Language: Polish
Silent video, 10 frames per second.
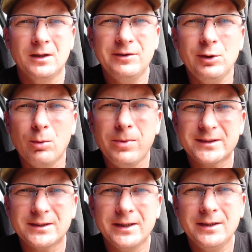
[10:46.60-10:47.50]
W chwili
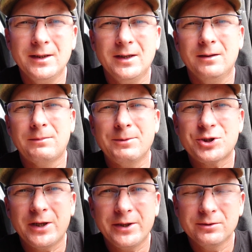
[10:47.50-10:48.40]
obecnej mamy
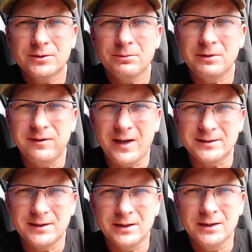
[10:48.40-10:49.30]
szalejącą
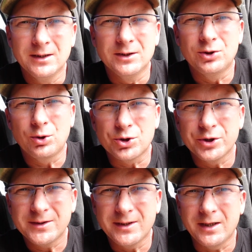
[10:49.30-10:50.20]
inflację,
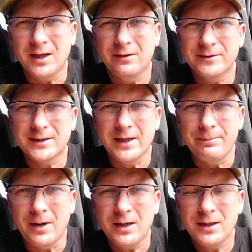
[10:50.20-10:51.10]
drożyznę w
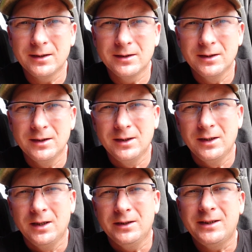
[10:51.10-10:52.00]
sklepach
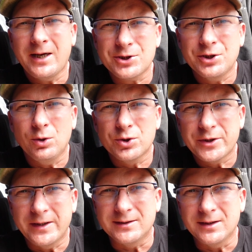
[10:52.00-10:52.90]
i każdy
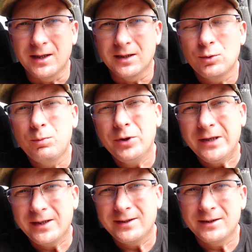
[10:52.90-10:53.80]
oszczędza,
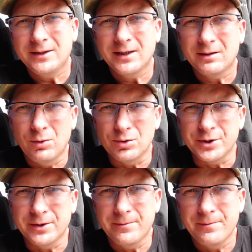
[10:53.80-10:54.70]
kupuje najtaniej jak może.